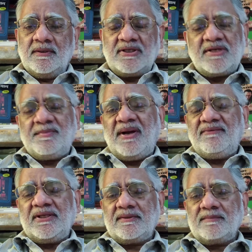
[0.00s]
किसी
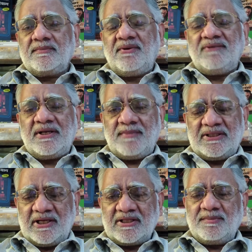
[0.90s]
भावी भवन
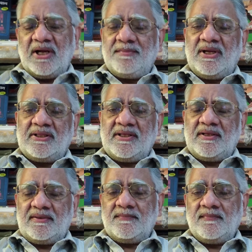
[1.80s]
निर्माता के दिमाग में आते
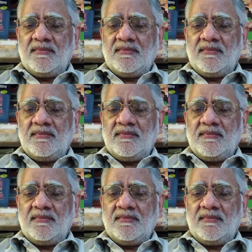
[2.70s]
हैं